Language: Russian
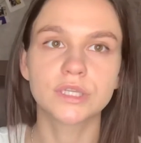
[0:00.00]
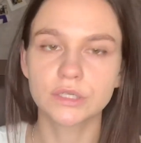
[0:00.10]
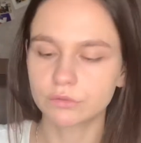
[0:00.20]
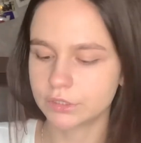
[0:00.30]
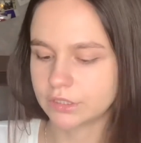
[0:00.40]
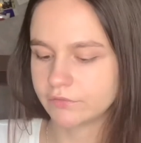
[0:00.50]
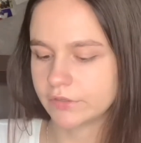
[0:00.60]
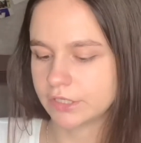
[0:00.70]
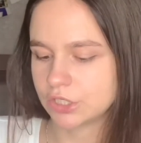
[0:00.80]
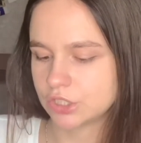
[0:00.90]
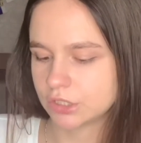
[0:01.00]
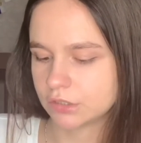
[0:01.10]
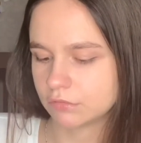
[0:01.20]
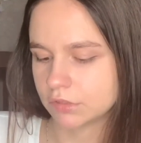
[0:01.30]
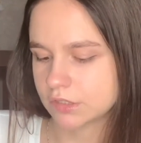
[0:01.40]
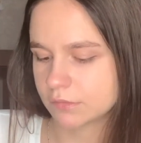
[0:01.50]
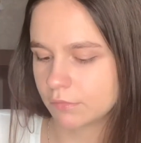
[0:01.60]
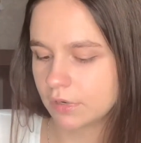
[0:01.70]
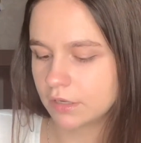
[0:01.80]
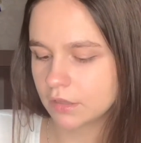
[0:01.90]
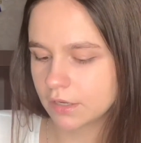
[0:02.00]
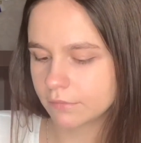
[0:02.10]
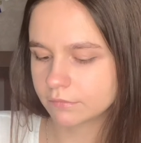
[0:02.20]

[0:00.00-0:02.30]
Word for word: Второй товарищ, это у нас мыло.